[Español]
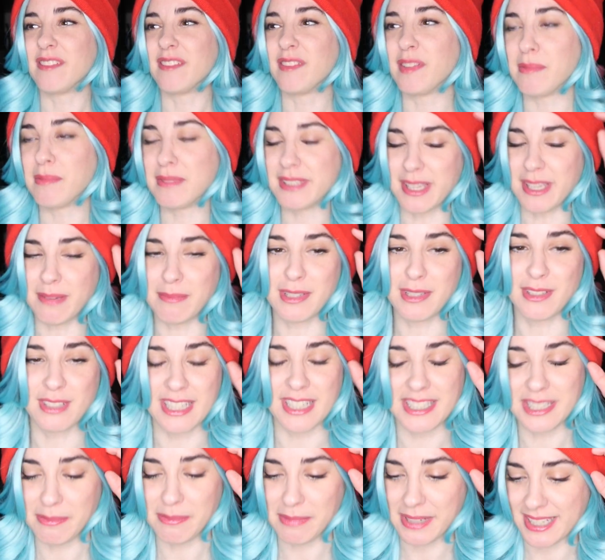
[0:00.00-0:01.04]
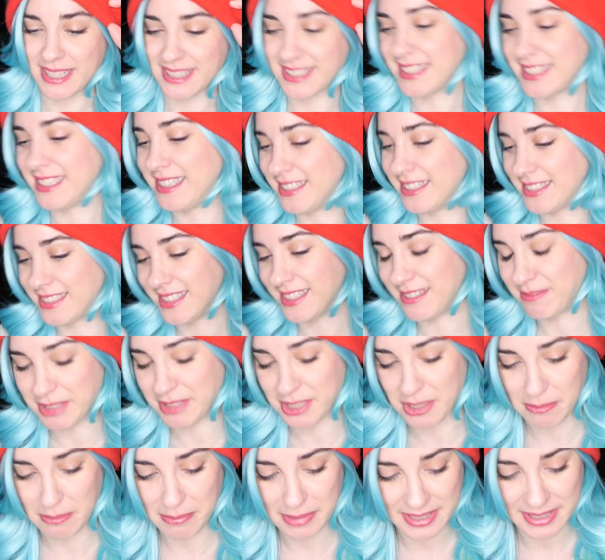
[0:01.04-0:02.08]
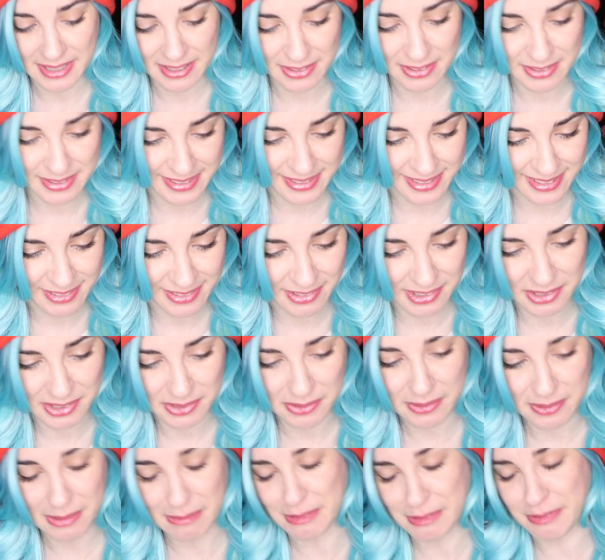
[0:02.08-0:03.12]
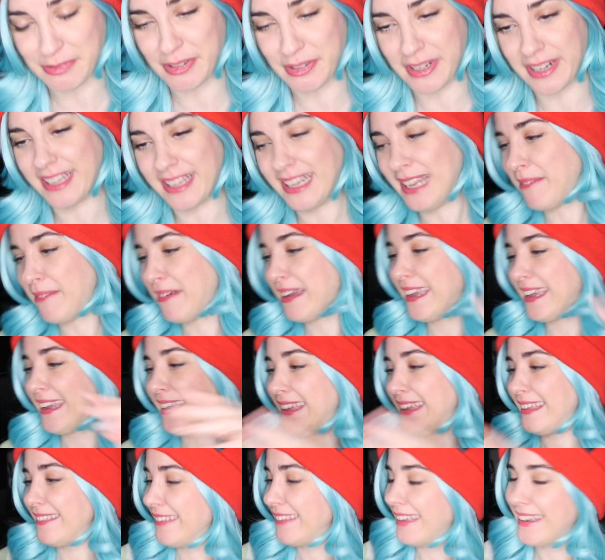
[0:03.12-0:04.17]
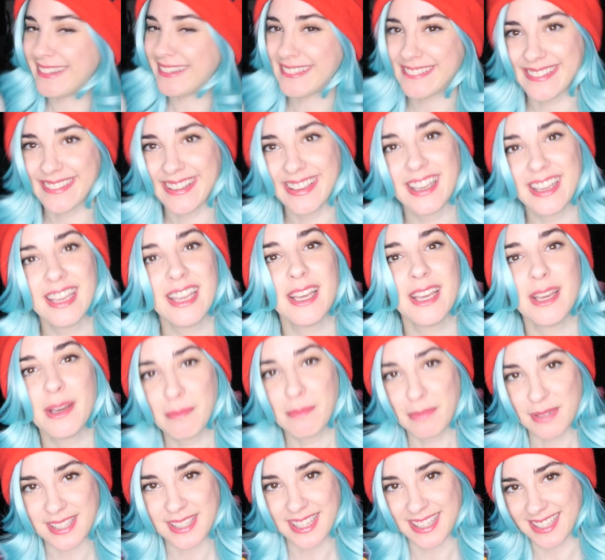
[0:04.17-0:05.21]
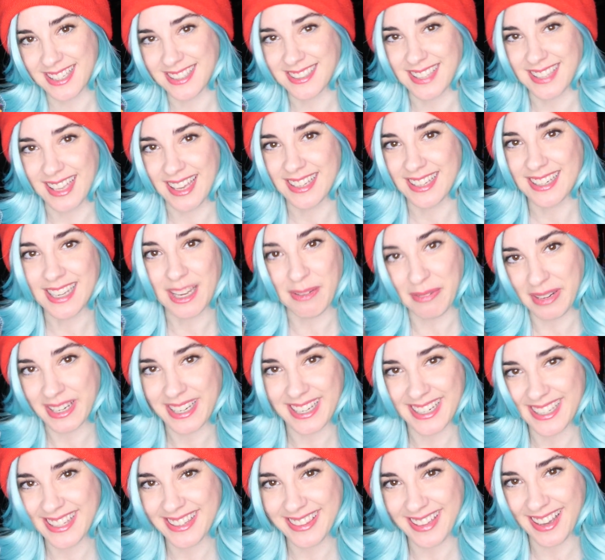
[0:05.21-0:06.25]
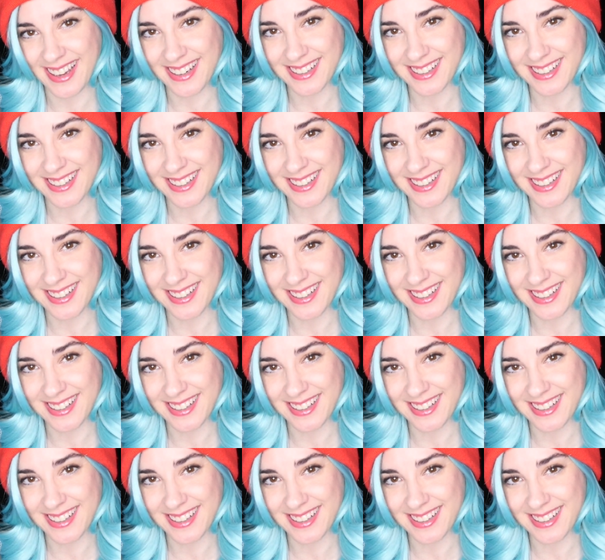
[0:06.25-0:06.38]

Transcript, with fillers: También mis amigos la llaman así, mis compañeros, cuando jugamos Fortnite. ¡La vaquerita! Pues aquí está, la vaquerita,